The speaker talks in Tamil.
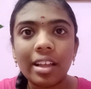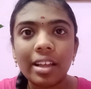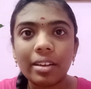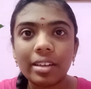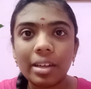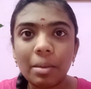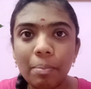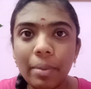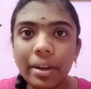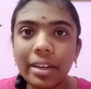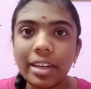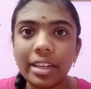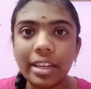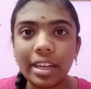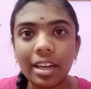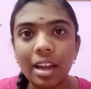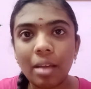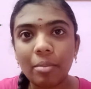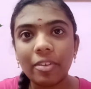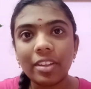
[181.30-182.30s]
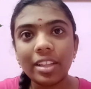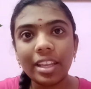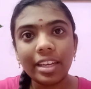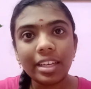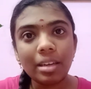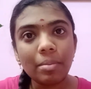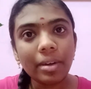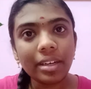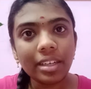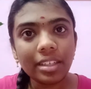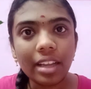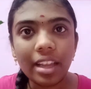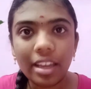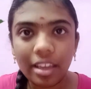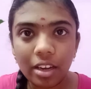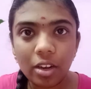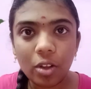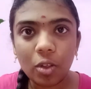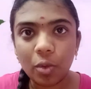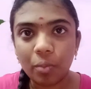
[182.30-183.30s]
டிபெண்ட் நம்ம வந்து இண்டிபெண்ட்டாக
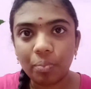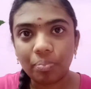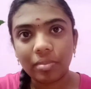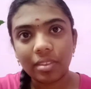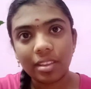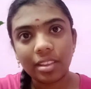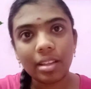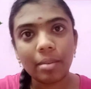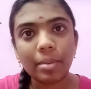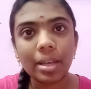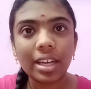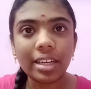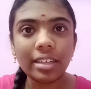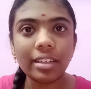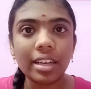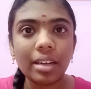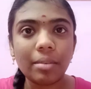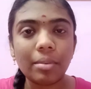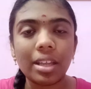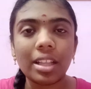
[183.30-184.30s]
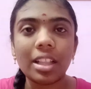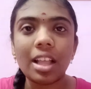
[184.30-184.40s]
இருக்கோம் நம்ம கண்ட்ரி அப்படிங்கிறது